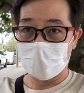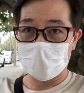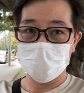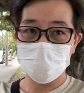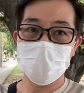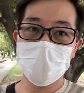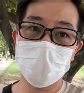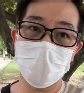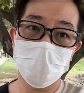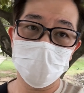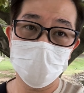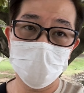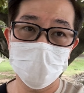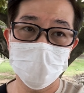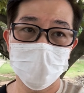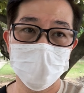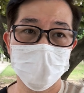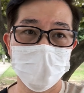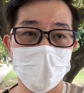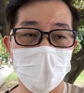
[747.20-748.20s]

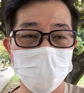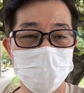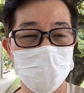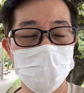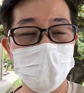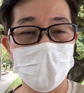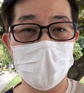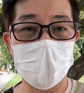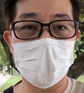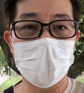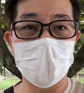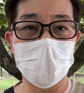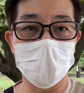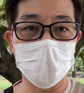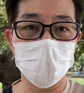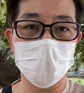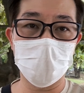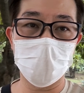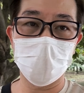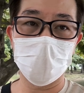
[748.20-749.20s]
30 HDR แล้
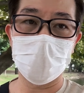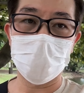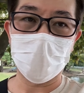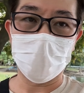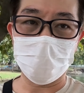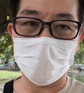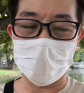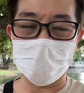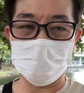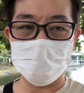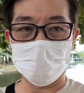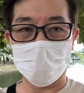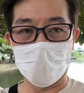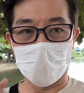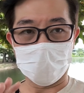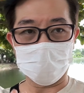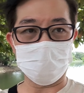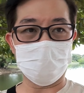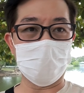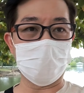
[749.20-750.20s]
วก็ 1080
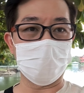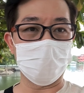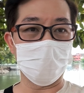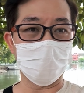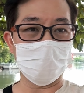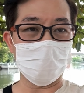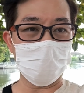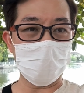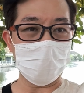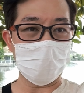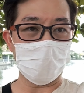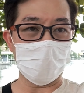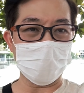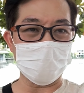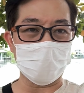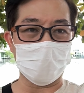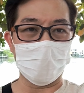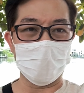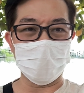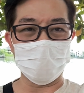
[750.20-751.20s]
60ที่ไม่
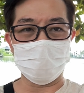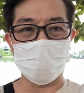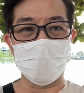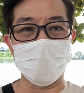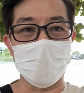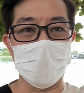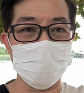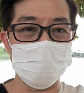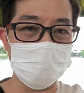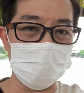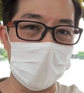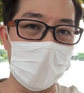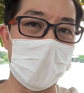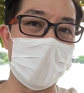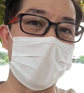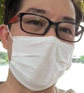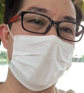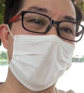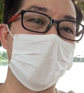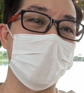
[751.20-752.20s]
สามารถจะเปิด HDR
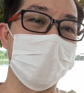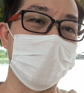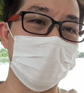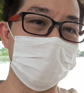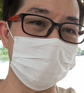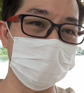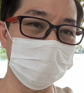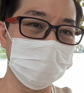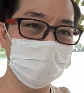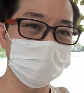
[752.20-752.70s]
ได้นะครับ